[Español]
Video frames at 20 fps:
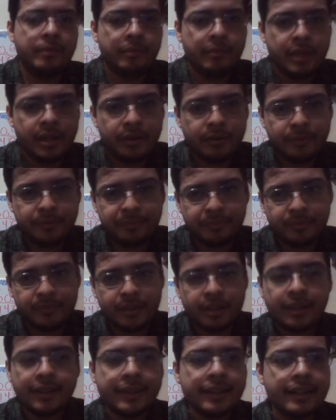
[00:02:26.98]
Bueno,
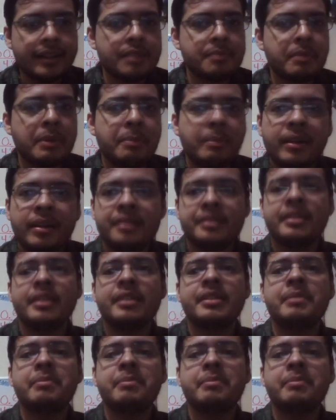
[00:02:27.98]
aquí les preparé estas